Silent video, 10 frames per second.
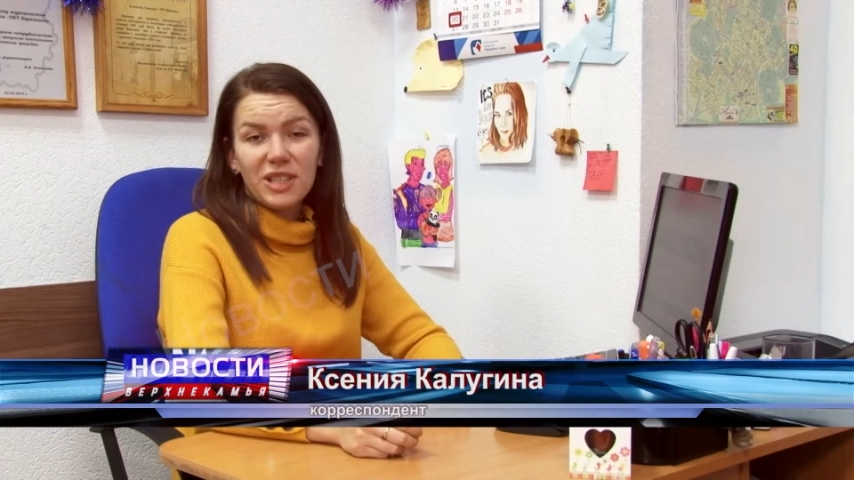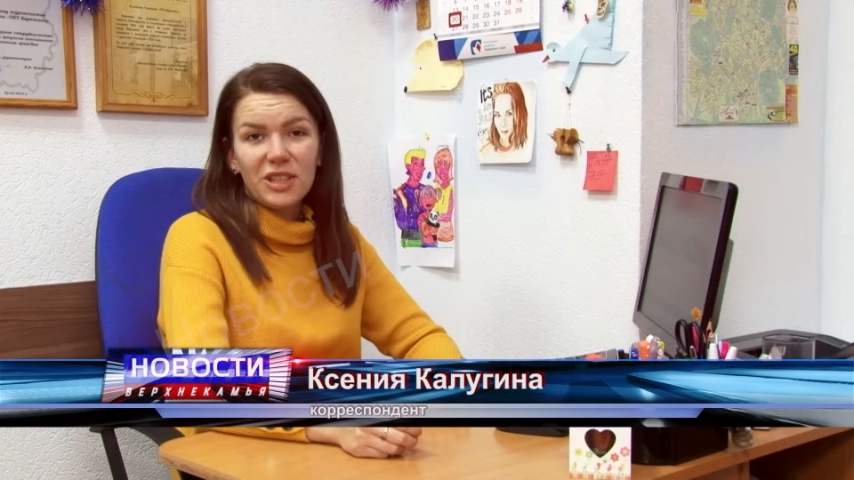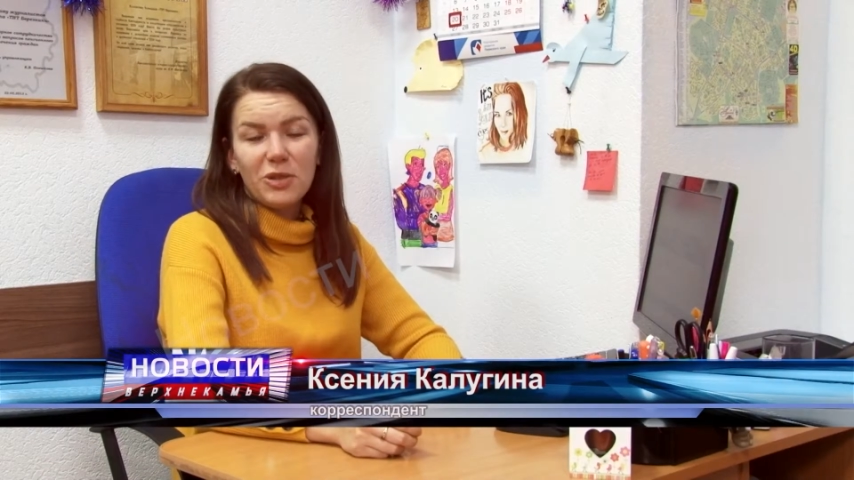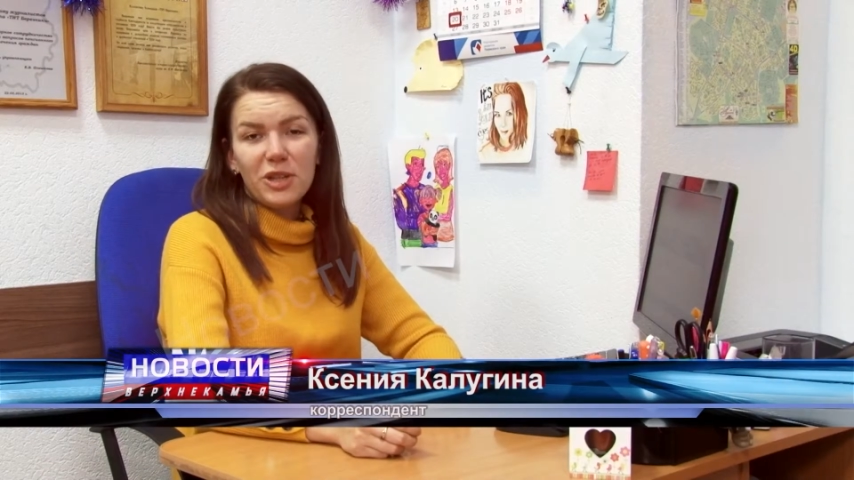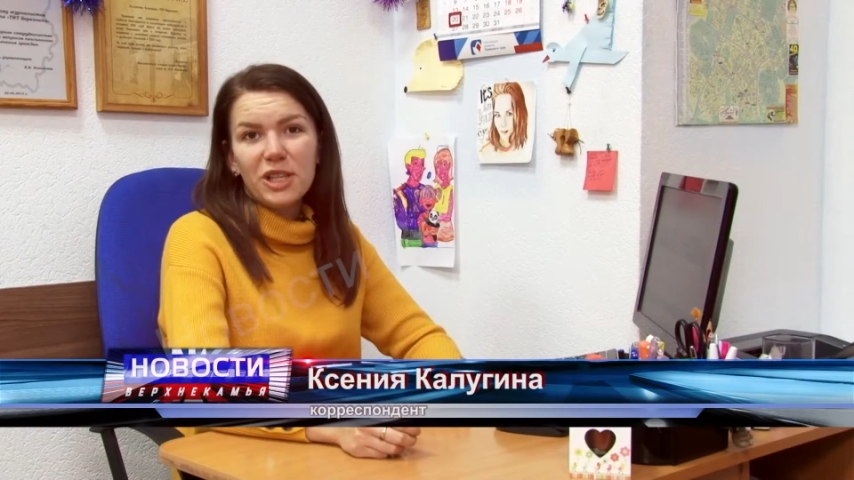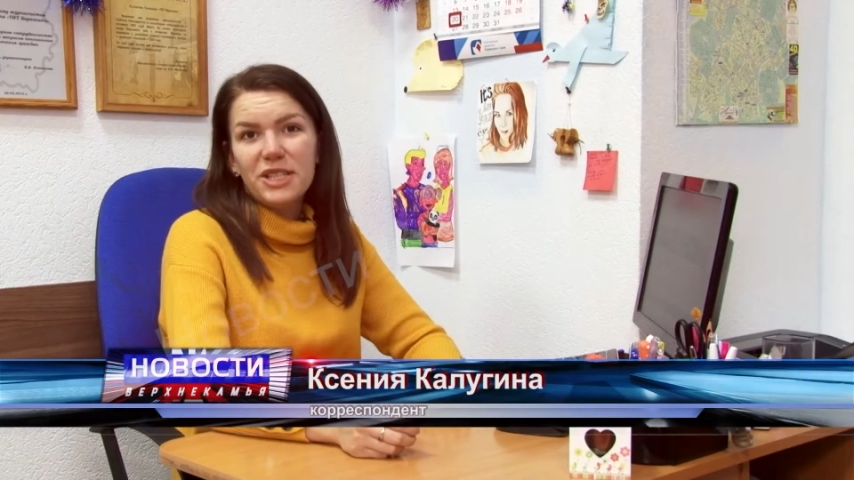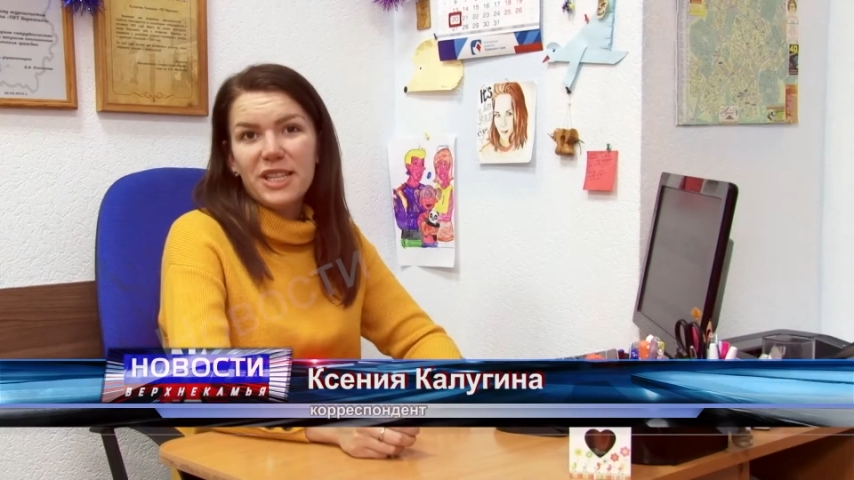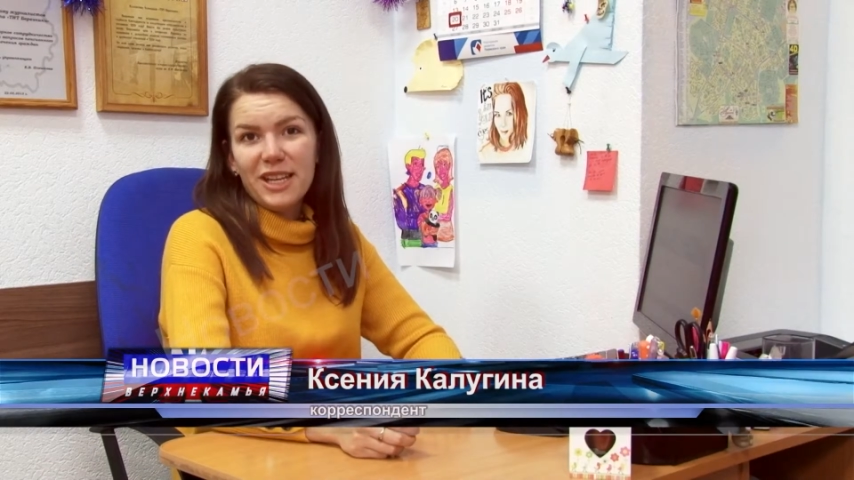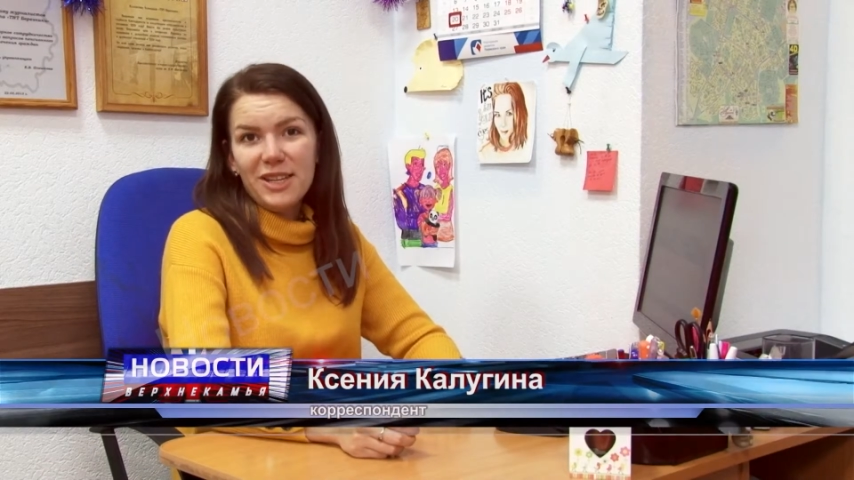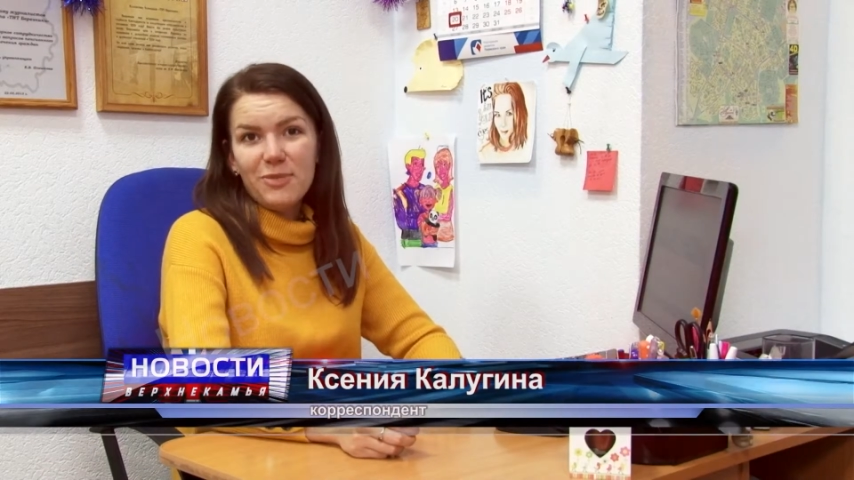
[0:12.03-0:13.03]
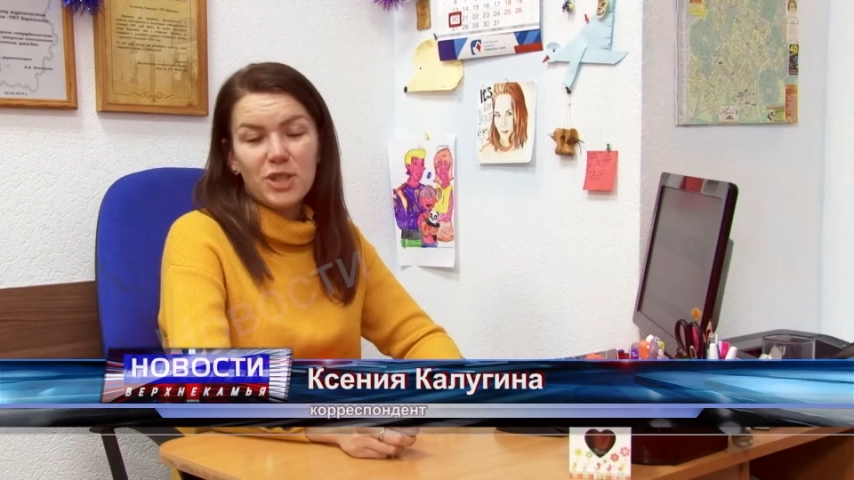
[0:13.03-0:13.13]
да только тянет